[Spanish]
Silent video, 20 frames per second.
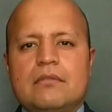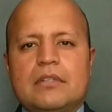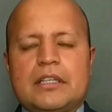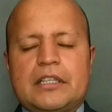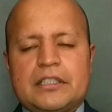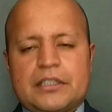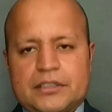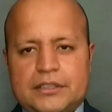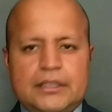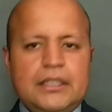
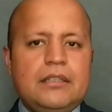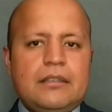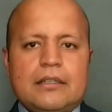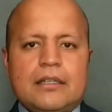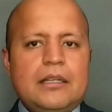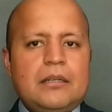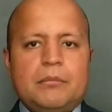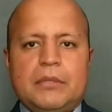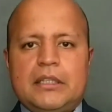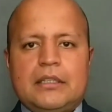y sí,
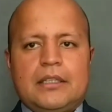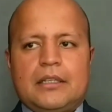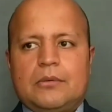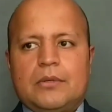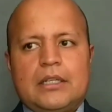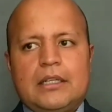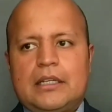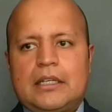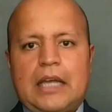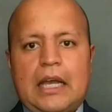realmente
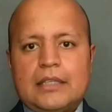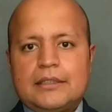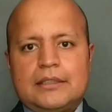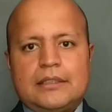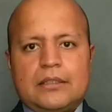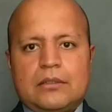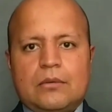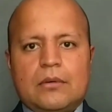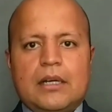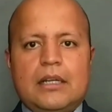huele
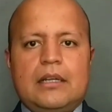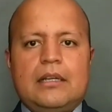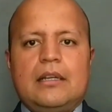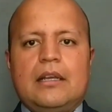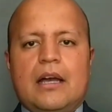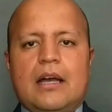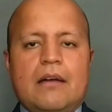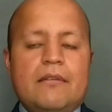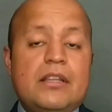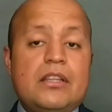casi igual
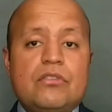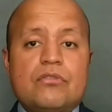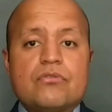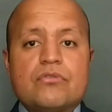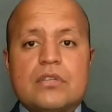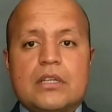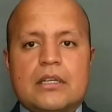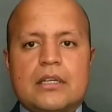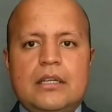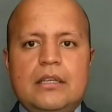a Aventus
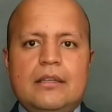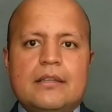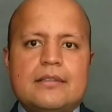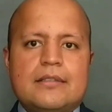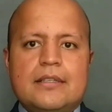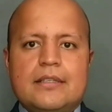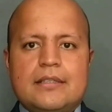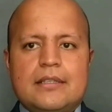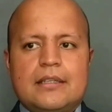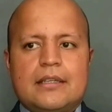de Crida,
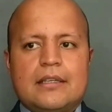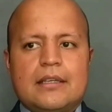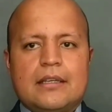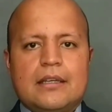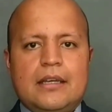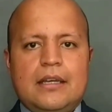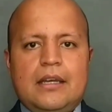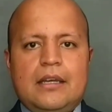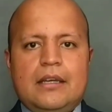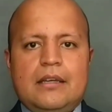así es de que